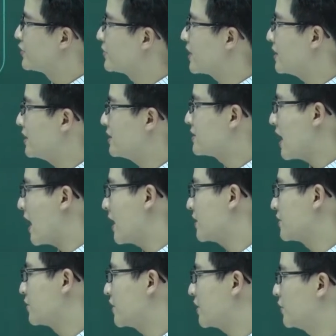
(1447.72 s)
chúng ta nhân ra,
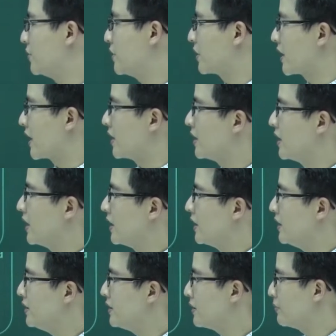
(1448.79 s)
chúng ta thu được này,
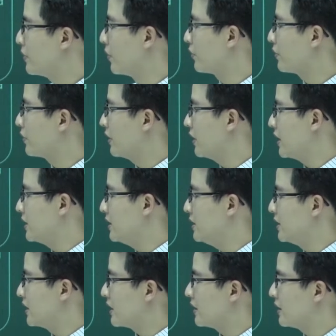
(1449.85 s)
y nhân một đó là
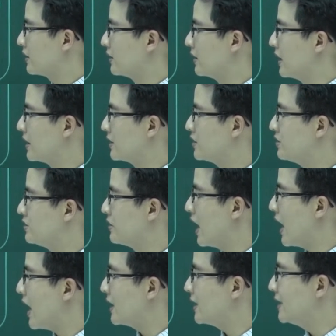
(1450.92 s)
y này, đây là trừ
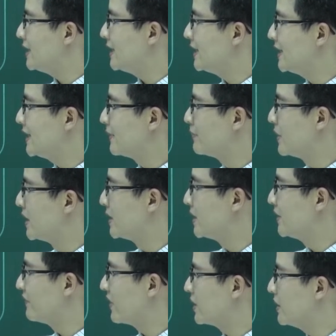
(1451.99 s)
hai i bình,
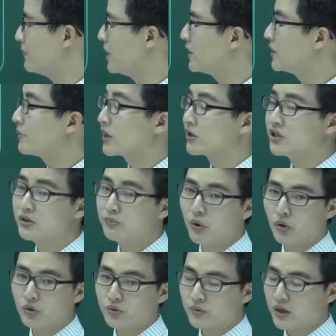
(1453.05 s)
nhưng mà y bình thì bằng trừ
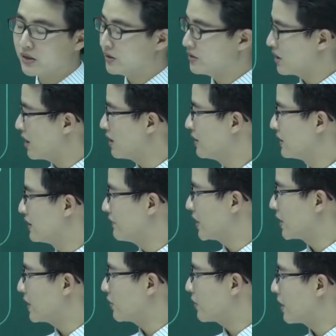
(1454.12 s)
một, chúng ta nhớ chưa? Như
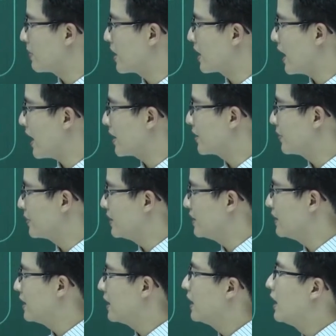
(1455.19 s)
vậy kết quả bằng hai cộng y.
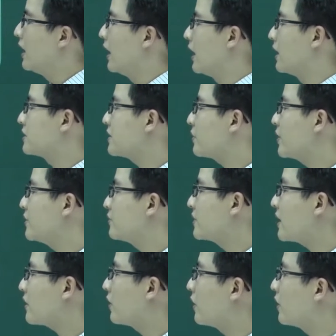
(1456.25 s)
À, sau khi chúng
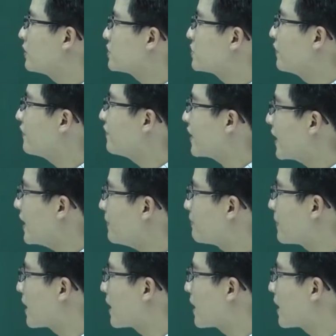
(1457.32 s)
ta có số phức v kép